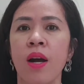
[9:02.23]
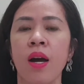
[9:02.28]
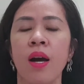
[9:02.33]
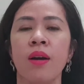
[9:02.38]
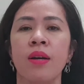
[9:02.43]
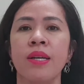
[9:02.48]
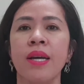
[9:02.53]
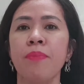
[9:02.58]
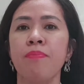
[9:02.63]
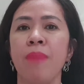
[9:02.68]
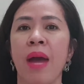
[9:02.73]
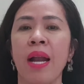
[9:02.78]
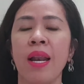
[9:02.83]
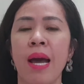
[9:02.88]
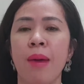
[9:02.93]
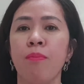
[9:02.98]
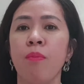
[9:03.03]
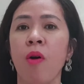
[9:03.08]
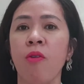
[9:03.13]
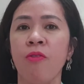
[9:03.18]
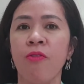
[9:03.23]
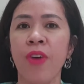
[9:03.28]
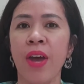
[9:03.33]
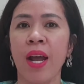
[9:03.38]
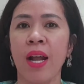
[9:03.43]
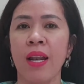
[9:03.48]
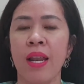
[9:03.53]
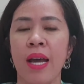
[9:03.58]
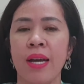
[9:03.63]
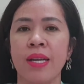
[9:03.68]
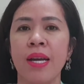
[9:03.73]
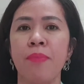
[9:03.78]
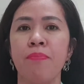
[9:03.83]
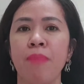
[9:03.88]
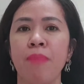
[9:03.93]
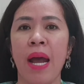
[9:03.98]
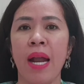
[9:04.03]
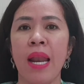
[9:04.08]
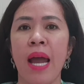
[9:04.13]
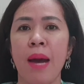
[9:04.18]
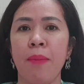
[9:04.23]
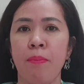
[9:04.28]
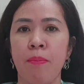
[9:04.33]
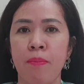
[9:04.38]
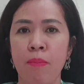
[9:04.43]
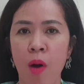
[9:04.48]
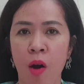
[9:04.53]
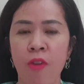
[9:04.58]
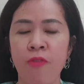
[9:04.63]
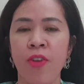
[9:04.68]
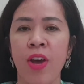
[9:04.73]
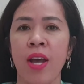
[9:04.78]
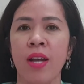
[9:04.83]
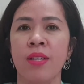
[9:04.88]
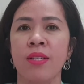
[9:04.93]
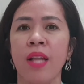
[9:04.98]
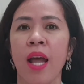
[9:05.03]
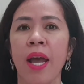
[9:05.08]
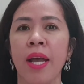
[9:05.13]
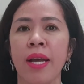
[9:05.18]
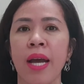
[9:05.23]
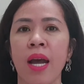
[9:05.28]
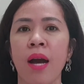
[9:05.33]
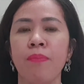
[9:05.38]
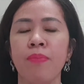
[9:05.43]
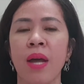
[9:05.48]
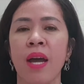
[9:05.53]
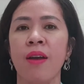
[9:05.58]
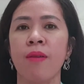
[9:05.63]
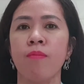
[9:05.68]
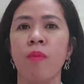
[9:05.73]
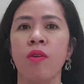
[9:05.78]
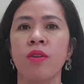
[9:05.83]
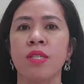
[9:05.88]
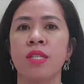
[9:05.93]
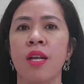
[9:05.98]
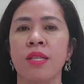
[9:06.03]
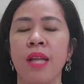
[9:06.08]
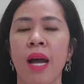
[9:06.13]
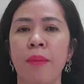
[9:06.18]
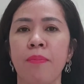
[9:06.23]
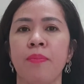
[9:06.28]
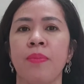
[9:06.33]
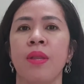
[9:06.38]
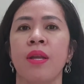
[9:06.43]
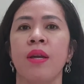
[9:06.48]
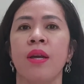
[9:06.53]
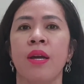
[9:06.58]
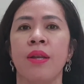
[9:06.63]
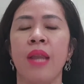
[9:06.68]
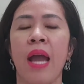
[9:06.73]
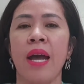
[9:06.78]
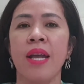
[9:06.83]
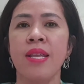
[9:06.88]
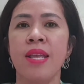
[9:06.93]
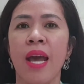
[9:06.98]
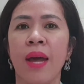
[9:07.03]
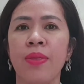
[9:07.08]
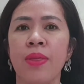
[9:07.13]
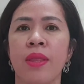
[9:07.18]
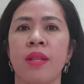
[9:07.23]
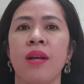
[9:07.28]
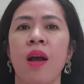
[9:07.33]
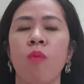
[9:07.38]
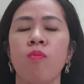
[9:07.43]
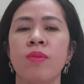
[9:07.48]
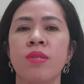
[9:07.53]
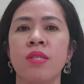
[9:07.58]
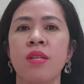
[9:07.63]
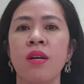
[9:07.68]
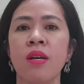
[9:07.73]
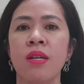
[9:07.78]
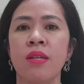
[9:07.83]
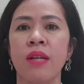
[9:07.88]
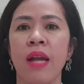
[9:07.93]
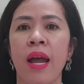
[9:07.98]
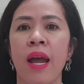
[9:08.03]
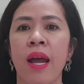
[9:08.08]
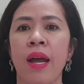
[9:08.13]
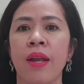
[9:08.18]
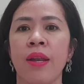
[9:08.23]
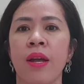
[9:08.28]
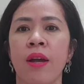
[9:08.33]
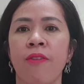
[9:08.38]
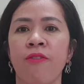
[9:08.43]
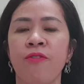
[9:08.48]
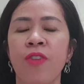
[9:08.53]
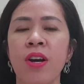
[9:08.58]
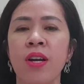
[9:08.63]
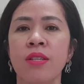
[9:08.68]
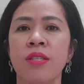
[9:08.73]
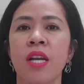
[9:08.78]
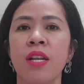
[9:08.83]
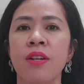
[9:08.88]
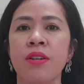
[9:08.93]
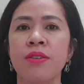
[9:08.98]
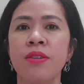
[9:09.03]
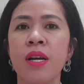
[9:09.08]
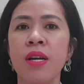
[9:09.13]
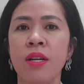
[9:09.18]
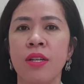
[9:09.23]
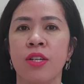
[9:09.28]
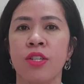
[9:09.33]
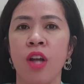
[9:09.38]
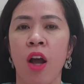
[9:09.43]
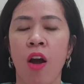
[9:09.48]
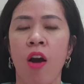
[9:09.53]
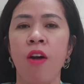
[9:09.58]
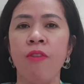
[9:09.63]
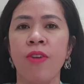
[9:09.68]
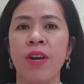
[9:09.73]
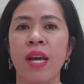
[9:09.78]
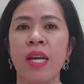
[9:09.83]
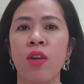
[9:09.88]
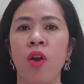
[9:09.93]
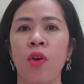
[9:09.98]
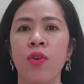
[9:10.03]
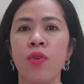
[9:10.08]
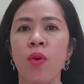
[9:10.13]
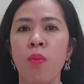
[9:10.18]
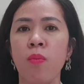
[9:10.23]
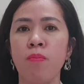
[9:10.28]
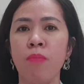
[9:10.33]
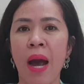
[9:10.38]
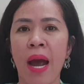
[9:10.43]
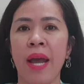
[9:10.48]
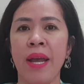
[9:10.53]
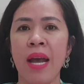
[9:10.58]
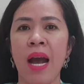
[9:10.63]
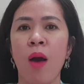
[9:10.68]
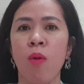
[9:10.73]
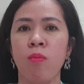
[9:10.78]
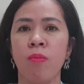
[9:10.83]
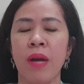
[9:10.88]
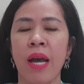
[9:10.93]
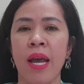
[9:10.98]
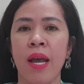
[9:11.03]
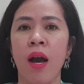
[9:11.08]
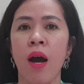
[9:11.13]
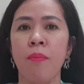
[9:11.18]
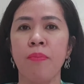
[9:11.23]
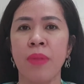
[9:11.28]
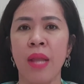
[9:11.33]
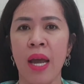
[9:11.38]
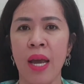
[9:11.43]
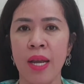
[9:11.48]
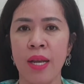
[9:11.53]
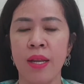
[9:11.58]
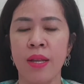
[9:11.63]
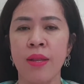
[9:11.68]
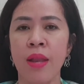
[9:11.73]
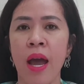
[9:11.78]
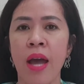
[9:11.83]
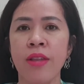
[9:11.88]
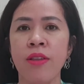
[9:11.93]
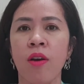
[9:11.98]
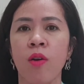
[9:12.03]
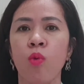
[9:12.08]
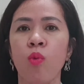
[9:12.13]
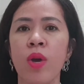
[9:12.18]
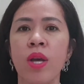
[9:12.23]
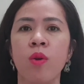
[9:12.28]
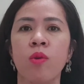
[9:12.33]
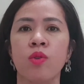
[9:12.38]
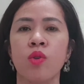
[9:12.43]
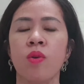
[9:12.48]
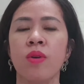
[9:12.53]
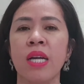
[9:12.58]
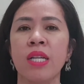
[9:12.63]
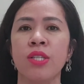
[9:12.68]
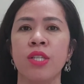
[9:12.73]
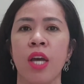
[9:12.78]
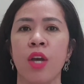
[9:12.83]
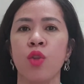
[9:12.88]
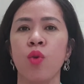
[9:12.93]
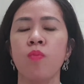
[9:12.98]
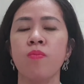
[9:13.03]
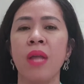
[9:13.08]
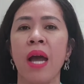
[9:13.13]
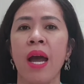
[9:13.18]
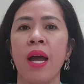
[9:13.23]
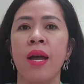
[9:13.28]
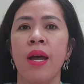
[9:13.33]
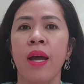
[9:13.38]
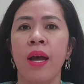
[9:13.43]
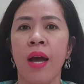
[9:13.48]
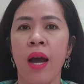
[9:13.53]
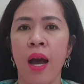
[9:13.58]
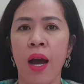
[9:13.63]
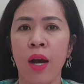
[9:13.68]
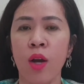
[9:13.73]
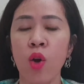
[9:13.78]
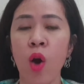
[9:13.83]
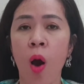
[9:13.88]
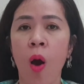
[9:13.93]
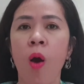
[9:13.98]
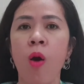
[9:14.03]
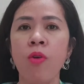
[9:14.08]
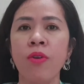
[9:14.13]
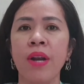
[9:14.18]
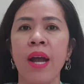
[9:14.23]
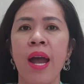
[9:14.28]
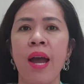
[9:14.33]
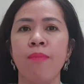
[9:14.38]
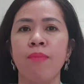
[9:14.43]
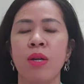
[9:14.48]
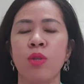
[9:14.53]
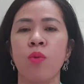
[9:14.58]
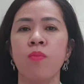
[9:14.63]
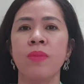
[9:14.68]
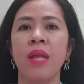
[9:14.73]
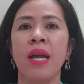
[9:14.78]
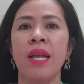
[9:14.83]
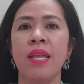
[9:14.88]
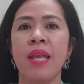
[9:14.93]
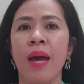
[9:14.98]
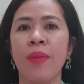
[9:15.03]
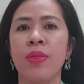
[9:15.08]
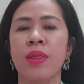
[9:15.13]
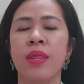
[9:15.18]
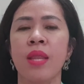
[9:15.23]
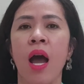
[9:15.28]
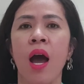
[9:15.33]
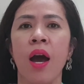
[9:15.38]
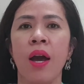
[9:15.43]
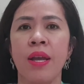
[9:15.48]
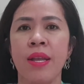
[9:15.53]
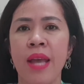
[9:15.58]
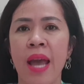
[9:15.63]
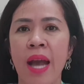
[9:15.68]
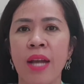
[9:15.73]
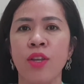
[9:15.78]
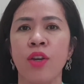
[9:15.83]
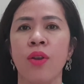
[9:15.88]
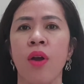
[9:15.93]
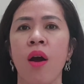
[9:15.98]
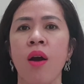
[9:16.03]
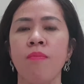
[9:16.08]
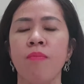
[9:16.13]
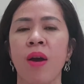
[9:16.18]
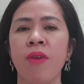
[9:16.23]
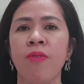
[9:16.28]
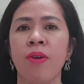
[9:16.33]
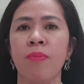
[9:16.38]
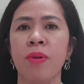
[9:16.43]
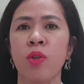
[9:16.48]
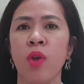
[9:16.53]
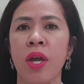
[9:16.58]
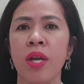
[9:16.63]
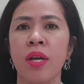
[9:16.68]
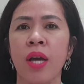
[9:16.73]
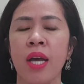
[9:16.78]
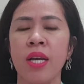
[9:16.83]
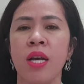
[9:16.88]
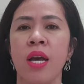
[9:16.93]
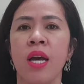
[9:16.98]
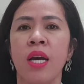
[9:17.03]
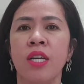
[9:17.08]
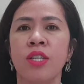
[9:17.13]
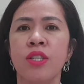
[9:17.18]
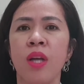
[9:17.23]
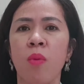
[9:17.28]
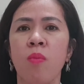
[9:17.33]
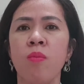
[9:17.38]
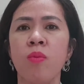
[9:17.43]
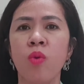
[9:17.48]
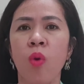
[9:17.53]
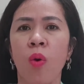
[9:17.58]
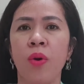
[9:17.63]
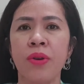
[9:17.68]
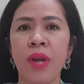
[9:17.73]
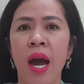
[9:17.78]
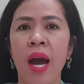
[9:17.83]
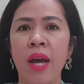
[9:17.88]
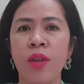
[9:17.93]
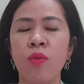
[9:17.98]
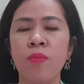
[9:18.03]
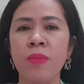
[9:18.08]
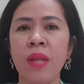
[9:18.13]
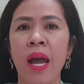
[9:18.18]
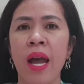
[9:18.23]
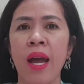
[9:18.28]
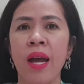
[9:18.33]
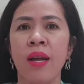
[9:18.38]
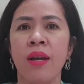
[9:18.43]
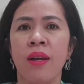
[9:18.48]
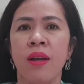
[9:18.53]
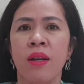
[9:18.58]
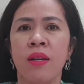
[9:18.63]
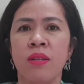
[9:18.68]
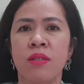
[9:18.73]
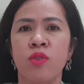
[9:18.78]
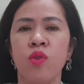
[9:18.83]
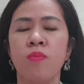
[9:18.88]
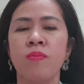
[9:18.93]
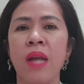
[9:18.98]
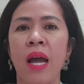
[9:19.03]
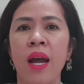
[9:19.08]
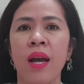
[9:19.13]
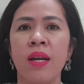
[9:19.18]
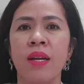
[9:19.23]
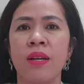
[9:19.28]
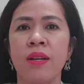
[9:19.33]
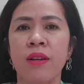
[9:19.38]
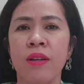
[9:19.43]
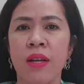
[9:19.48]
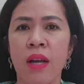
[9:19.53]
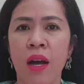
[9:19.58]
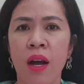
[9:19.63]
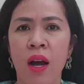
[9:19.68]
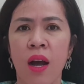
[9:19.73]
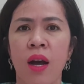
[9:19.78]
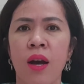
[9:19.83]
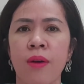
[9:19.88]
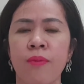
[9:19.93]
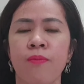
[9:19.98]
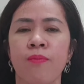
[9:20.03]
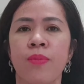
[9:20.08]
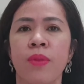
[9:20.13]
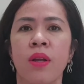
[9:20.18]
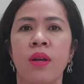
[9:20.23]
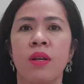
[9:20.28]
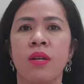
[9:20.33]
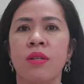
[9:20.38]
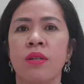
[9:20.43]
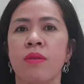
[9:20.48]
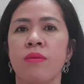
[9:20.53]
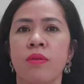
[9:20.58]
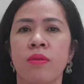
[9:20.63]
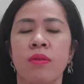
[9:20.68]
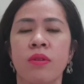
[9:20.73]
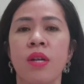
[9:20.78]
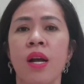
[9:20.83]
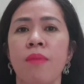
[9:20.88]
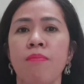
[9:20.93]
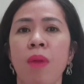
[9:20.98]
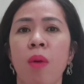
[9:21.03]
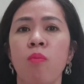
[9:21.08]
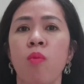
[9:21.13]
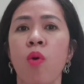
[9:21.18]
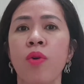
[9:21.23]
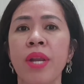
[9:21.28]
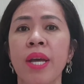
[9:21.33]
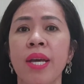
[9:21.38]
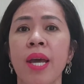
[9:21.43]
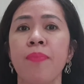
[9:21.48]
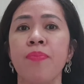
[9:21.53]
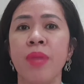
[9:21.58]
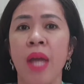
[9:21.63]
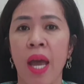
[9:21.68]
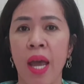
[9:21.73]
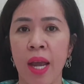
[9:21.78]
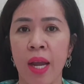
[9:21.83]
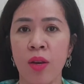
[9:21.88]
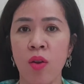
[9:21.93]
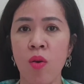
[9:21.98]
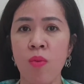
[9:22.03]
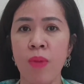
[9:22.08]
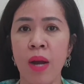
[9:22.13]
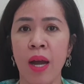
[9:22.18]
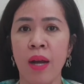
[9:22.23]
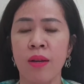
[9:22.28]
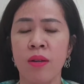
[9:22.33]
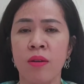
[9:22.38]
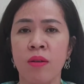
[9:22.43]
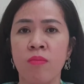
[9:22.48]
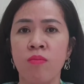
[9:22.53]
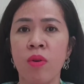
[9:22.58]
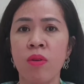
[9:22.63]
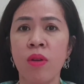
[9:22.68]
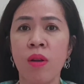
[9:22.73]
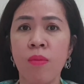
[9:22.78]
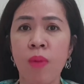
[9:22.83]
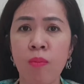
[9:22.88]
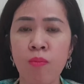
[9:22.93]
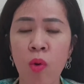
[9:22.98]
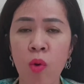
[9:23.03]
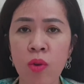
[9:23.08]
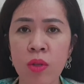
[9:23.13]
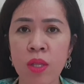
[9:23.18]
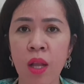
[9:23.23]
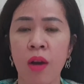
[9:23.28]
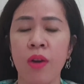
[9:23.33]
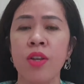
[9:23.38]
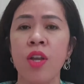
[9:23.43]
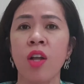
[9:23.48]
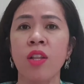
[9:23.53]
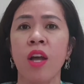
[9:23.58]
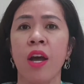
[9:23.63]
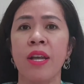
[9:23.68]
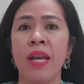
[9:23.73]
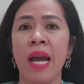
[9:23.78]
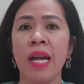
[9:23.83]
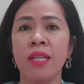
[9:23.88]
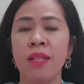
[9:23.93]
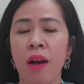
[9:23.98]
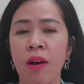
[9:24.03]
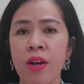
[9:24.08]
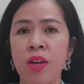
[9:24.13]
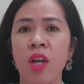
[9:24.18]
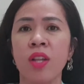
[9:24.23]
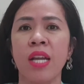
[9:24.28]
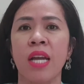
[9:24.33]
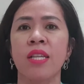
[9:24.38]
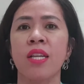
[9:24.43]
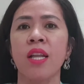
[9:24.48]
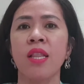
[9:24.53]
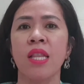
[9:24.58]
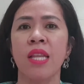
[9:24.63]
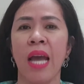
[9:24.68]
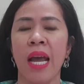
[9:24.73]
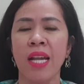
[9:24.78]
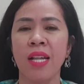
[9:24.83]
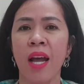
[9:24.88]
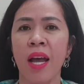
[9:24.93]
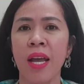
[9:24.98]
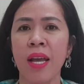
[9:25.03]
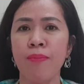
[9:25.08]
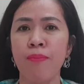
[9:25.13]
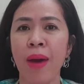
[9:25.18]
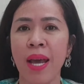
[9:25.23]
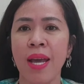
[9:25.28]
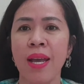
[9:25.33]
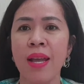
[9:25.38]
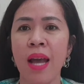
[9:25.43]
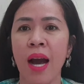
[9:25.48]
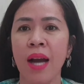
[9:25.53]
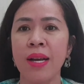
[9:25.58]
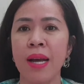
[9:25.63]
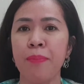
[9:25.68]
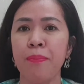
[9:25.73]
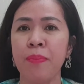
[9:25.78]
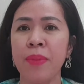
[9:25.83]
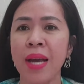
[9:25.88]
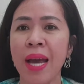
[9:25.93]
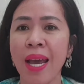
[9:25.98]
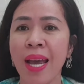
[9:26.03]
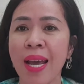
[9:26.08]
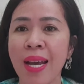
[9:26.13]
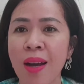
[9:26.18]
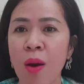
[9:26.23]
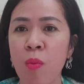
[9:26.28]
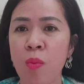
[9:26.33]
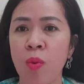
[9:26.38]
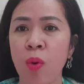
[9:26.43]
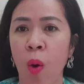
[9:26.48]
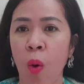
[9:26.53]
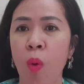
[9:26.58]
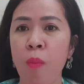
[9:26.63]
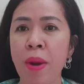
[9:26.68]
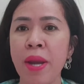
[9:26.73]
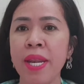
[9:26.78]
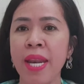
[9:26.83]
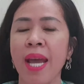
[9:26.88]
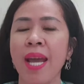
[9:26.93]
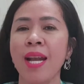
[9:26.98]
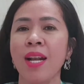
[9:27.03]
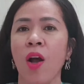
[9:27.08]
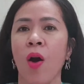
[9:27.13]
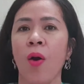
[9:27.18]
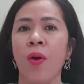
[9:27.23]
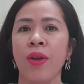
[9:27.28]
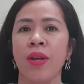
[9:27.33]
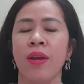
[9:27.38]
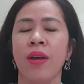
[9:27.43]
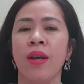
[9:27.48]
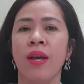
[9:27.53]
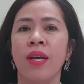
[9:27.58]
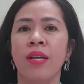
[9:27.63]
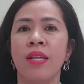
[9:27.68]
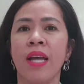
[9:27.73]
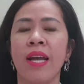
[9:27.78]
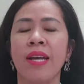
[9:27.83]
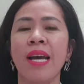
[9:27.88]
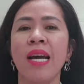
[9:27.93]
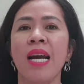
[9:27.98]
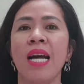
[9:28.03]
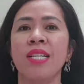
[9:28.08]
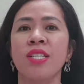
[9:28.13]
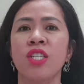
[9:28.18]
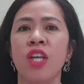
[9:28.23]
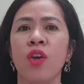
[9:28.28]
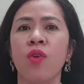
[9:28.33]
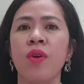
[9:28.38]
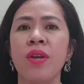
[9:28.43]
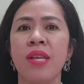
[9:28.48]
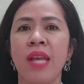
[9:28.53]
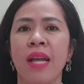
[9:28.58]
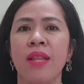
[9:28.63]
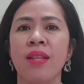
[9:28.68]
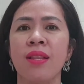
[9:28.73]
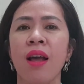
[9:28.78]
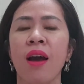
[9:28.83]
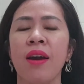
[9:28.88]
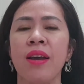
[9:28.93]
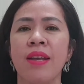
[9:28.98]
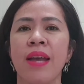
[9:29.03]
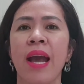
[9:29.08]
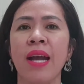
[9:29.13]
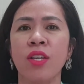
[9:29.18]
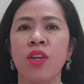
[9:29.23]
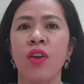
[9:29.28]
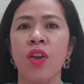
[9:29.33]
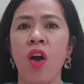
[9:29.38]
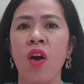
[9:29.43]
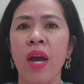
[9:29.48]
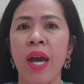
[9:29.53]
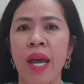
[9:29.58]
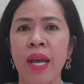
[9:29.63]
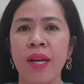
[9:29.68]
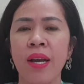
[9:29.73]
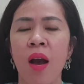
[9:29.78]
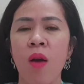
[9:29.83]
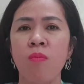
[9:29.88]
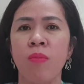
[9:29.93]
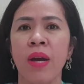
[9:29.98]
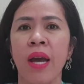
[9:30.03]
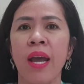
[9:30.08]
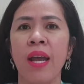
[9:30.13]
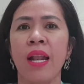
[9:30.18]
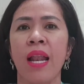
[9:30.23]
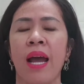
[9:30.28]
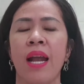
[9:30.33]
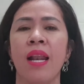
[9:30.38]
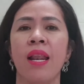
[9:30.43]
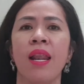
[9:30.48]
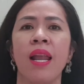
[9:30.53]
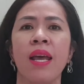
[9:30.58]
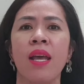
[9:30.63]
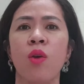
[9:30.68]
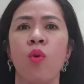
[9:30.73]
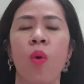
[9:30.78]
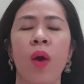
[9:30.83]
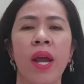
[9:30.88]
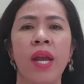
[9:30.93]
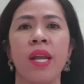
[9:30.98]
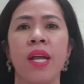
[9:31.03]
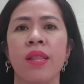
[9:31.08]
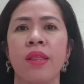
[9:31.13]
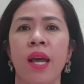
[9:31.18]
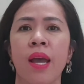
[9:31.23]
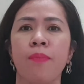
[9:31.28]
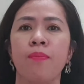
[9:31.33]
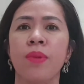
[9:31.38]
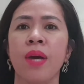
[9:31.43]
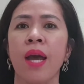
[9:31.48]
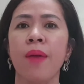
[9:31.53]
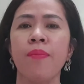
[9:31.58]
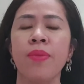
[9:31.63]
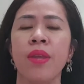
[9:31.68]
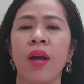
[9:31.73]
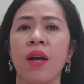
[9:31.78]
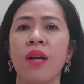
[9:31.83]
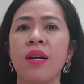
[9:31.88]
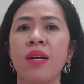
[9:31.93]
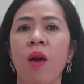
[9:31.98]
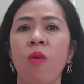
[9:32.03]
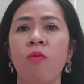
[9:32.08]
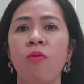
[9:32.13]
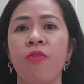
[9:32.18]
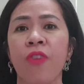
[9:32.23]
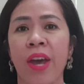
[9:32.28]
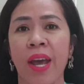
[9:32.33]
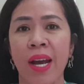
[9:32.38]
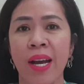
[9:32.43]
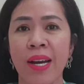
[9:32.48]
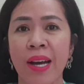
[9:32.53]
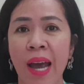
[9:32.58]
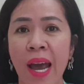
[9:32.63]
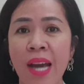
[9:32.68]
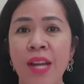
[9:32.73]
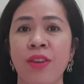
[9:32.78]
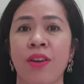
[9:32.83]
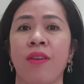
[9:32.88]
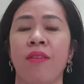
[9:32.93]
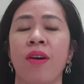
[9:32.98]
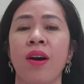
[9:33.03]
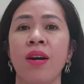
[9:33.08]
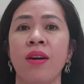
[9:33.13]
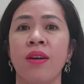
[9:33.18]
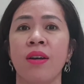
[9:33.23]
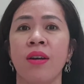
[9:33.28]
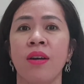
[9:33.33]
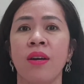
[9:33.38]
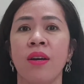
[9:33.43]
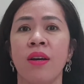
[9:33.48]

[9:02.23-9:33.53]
à, cách bạn làm một việc là bạn làm mọi việc thì ngày hôm nay Bon Sơ Tâm đã dành công sức ra phân tích rất rõ về cái nội dung bài học ngày hôm nay để cho quý cô chú các anh chị chúng ta à, ngộ ra mà chúng ta dành thời gian cho nó bởi vì Bích Thủy nghĩ trong cuộc đời chúng ta chúng ta à, rất mong muốn đi kiếm tiền đúng không ạ à? muốn không mong muốn tự do thời gian tự do tài chính vậy thì bây giờ gặp ngay công cụ Bích này rồi thì các anh chị có dành thời gian cho nó hay không hay lại lay hoay đi tìm kiếm những công việc khác nữa